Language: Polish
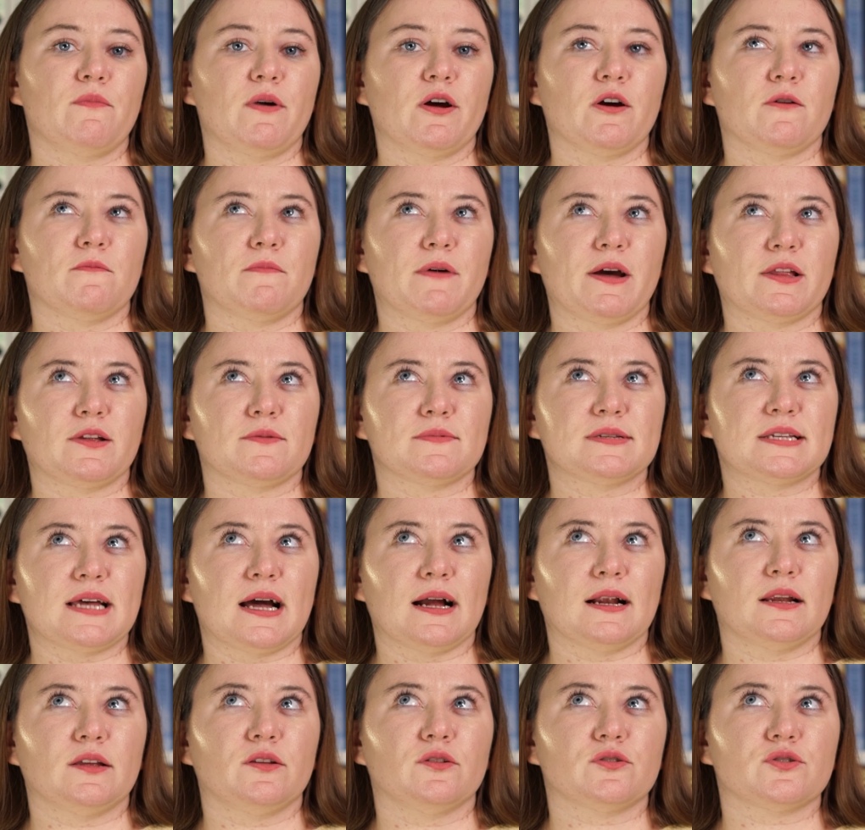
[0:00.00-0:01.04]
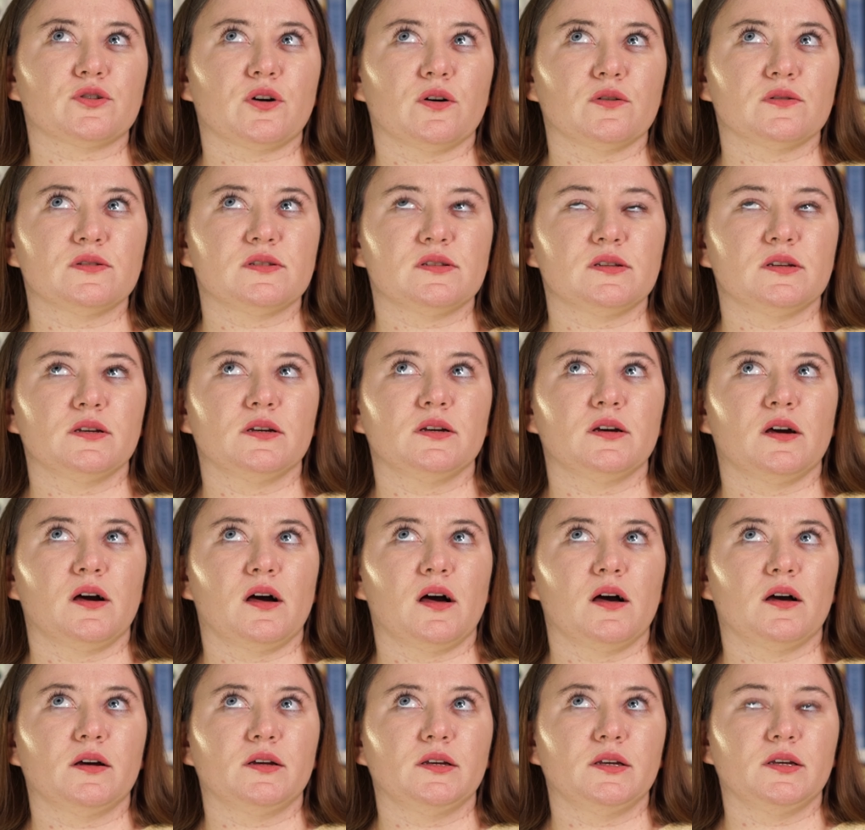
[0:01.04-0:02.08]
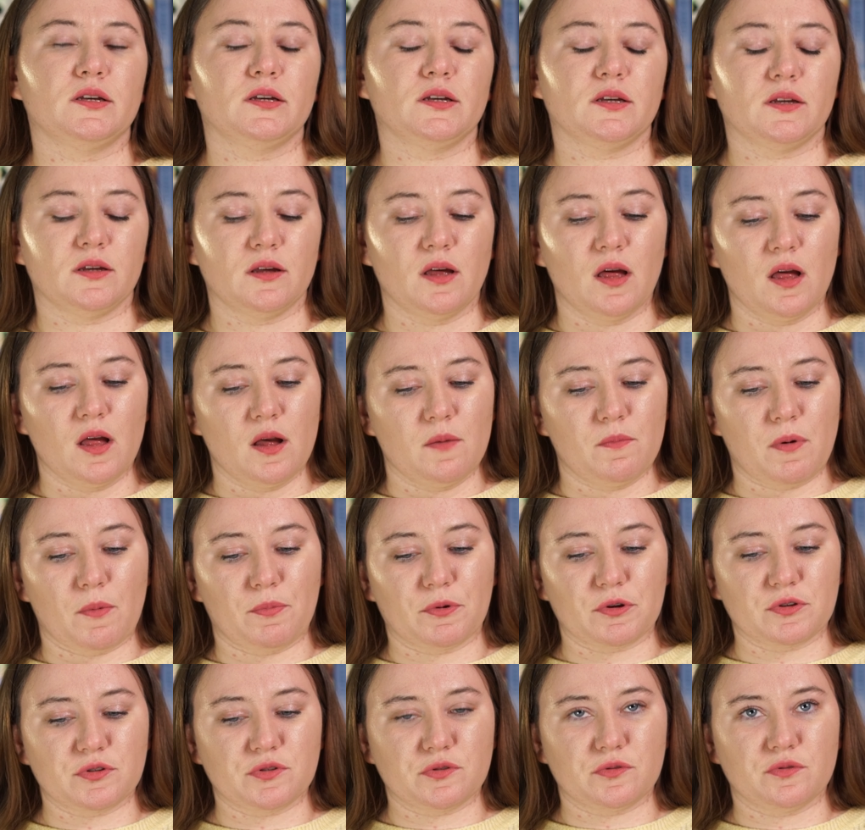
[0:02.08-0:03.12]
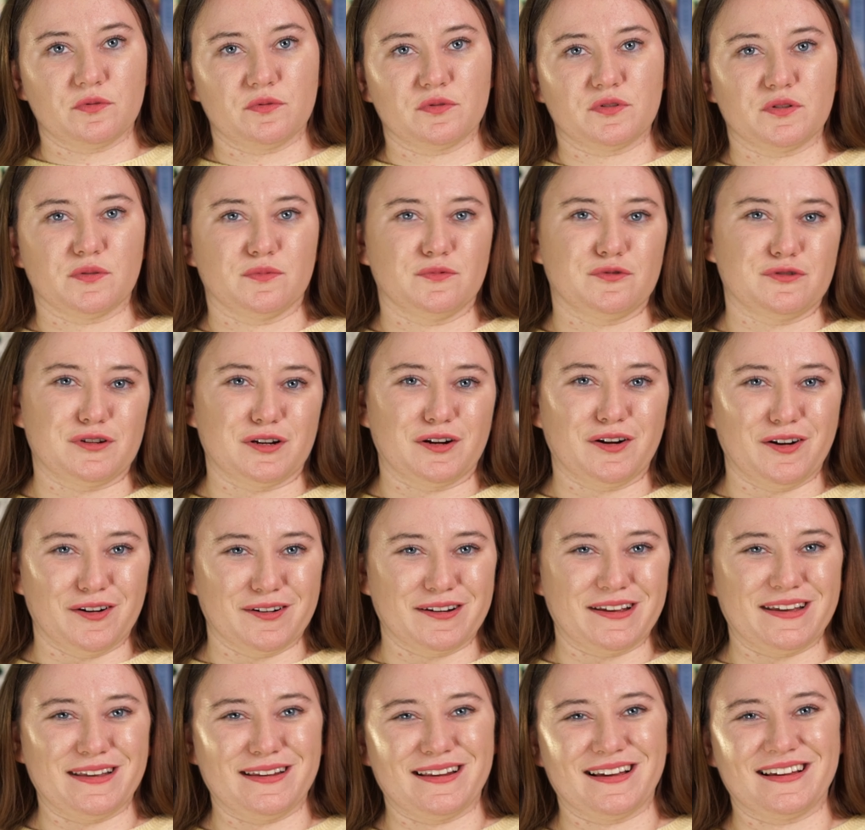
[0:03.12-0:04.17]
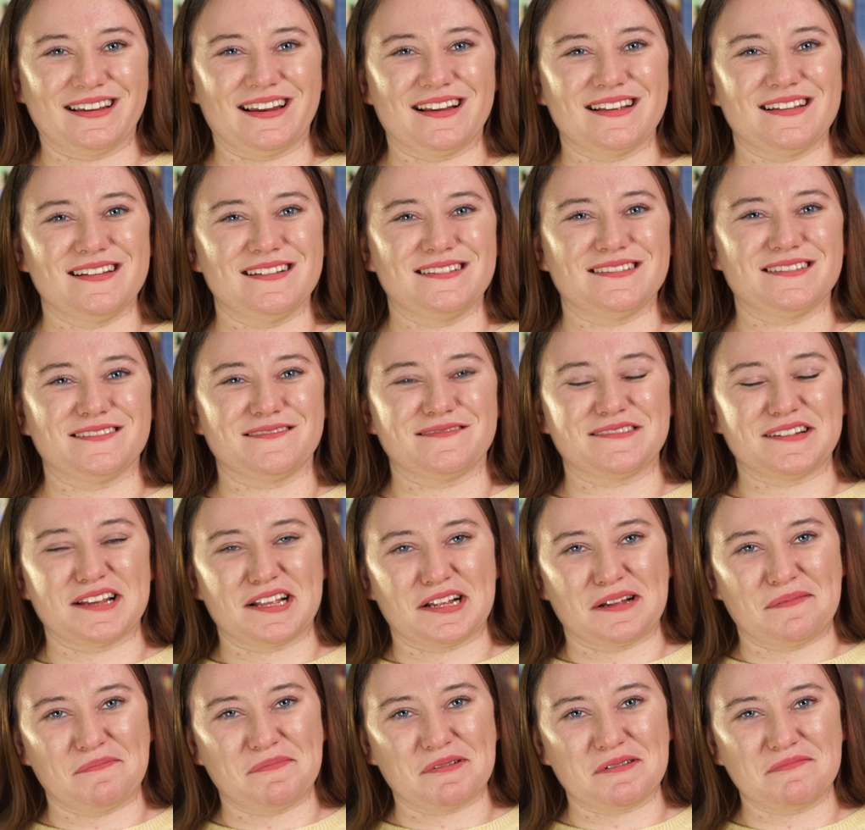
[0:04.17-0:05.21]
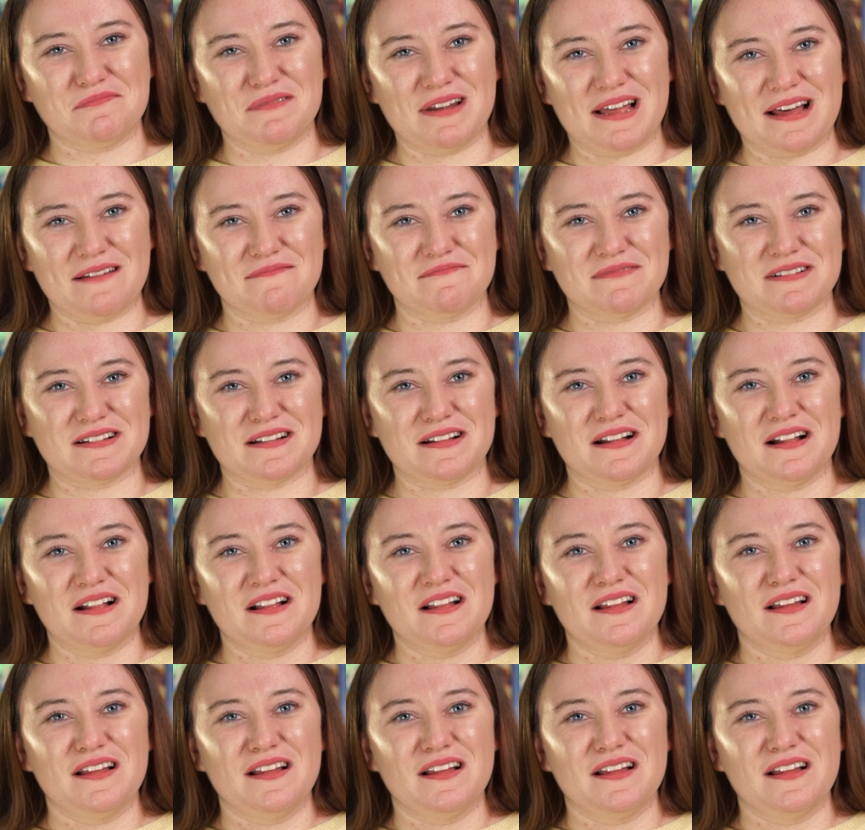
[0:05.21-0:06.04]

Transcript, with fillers: mają, bo jadą z Anglii do Szkocji e, i po prostu są duże korki na granicy, różne tam problemy.